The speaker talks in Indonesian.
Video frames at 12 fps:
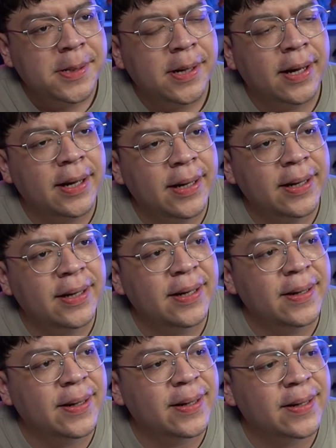
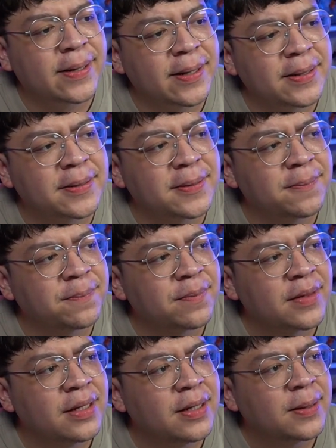Ah, guys.
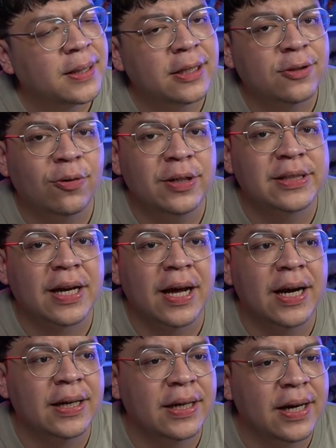TikTok nih
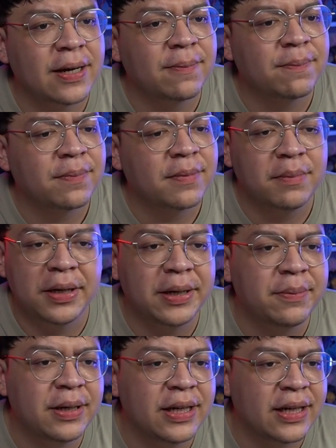sekarang ya
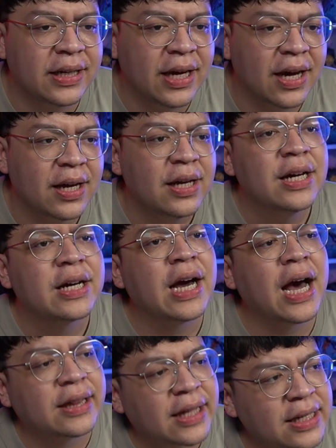bener-bener ya ke
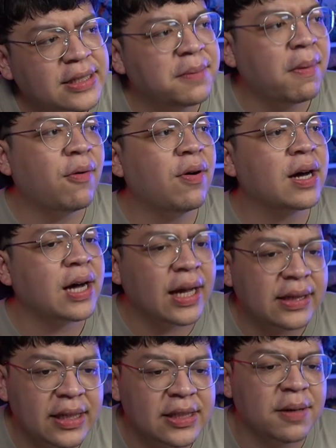atas ke bawah ke
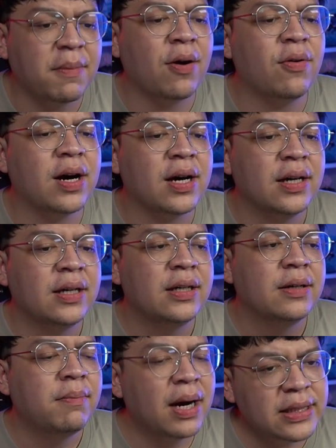atas ke bawah
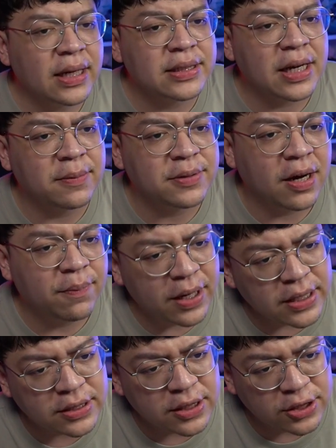banyak yang cakep-cakep
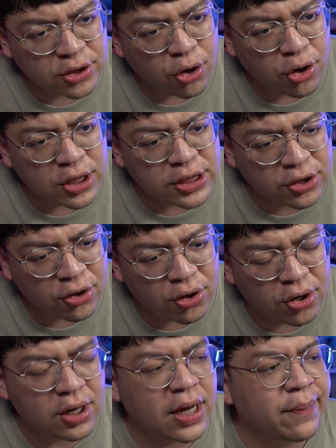guys ke scroll nge
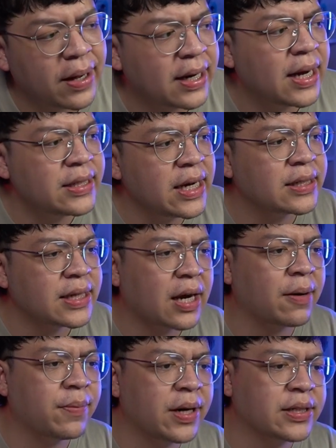scroll emang ada aja yang
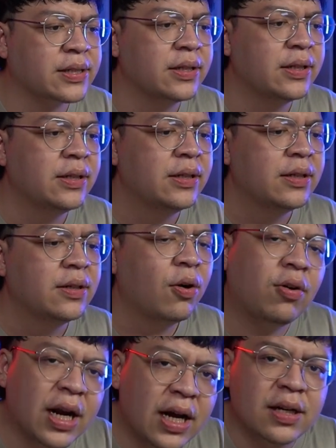cakep guys
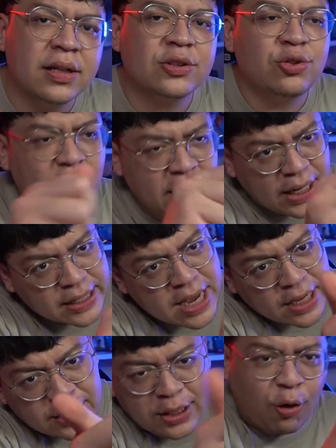Orang cuman
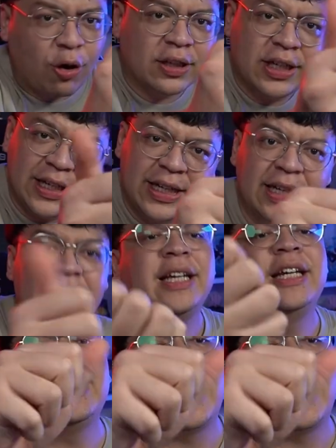kayak record gini-gini-gini